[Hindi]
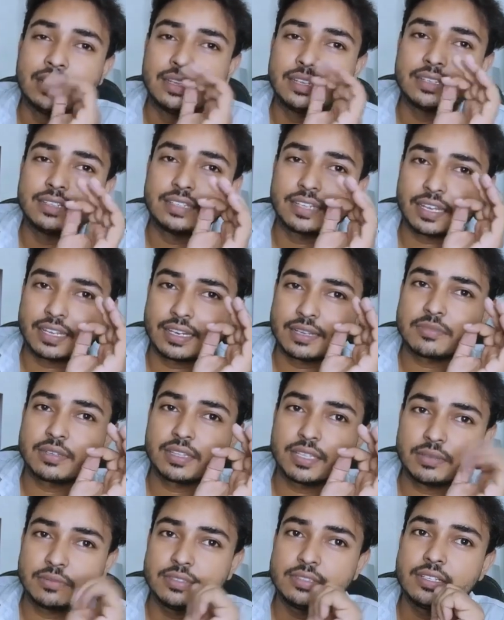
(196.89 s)
लेकिन ये करें
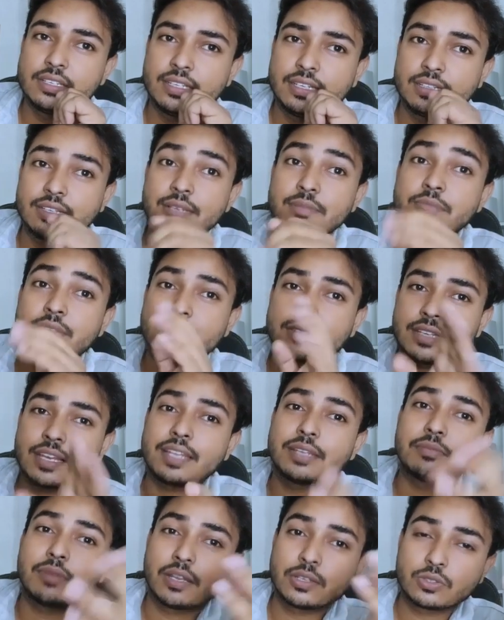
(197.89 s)
मतलब ये नहीं है कि हम
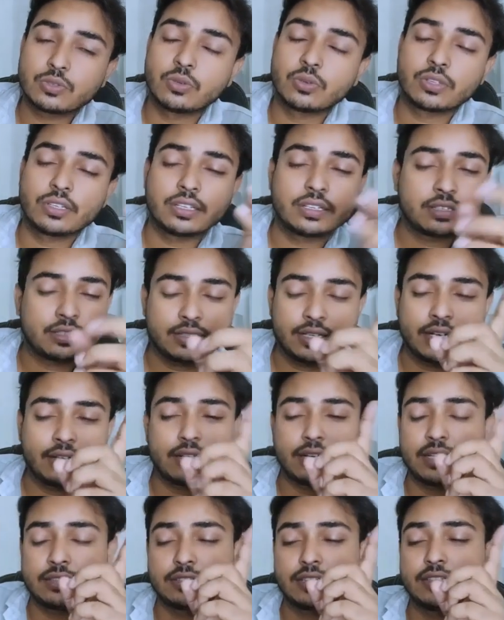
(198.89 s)
खेसारी भाई छोड़ देंगे ना
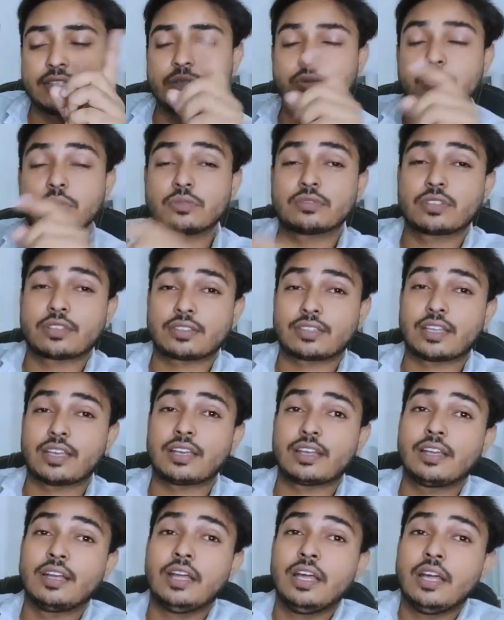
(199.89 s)
ऐसा नहीं हो सकता
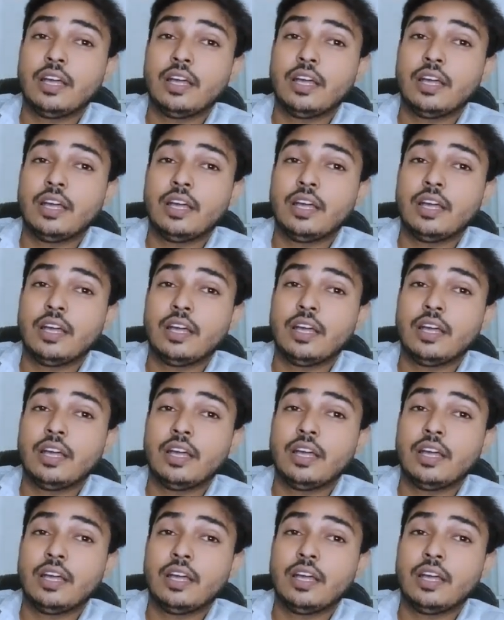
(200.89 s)
है